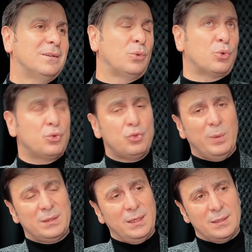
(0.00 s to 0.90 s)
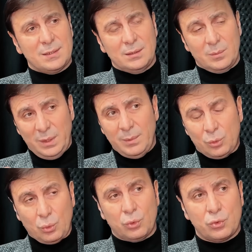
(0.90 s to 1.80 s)
Dokuzuncu maddeydi sanırım değil mi?
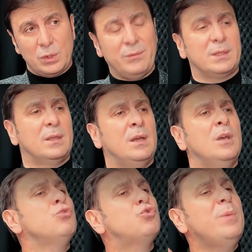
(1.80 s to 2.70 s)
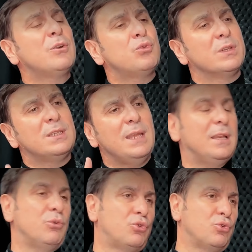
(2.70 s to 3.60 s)
Dokuz, evet. Zümer suresinin
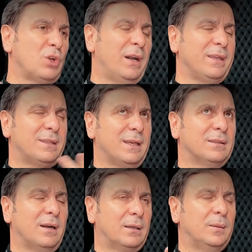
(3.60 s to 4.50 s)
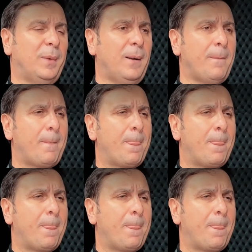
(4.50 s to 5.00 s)
53. ayeti geldi aklıma.